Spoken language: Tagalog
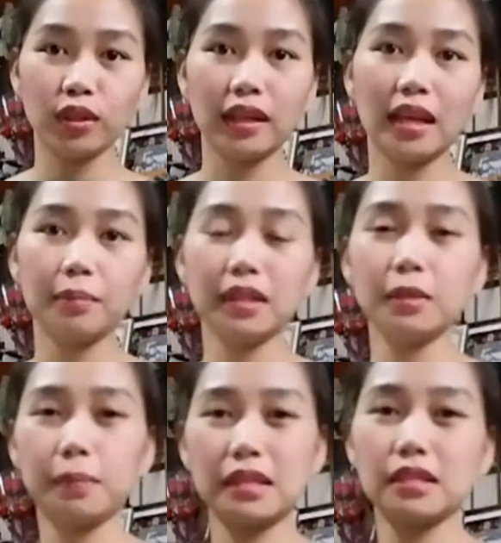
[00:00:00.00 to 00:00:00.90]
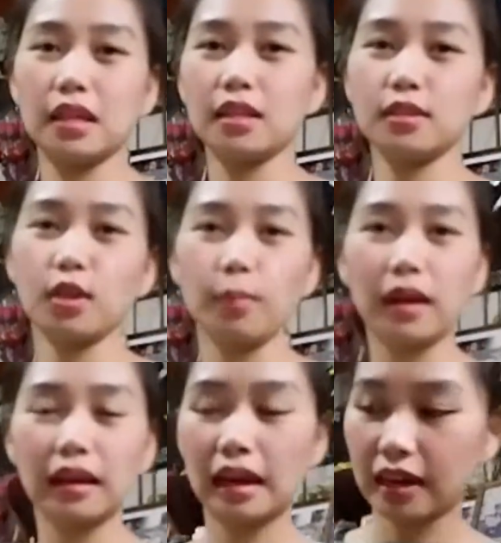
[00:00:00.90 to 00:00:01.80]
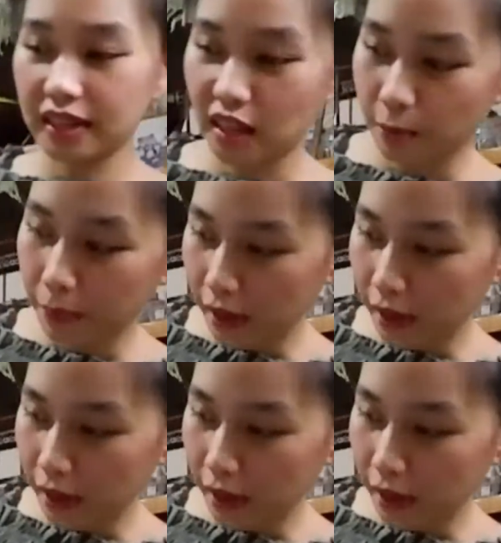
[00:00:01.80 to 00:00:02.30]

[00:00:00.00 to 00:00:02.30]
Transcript: una namin napansin, sobrang laki niya.